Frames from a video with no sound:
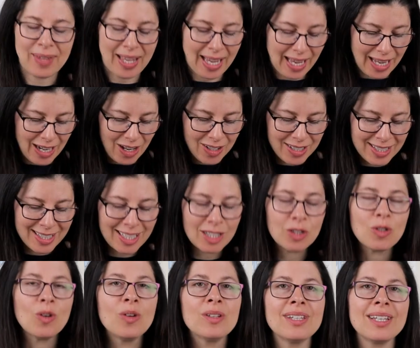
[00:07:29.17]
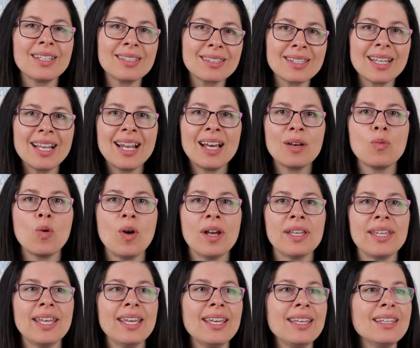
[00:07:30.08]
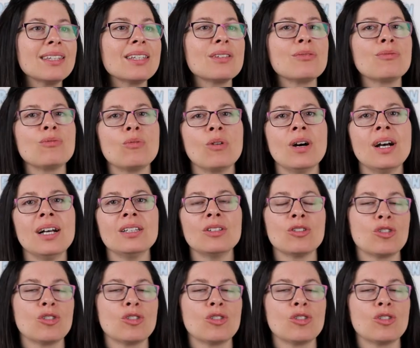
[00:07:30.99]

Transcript: Alors, c'est un excellent moyen, des fois,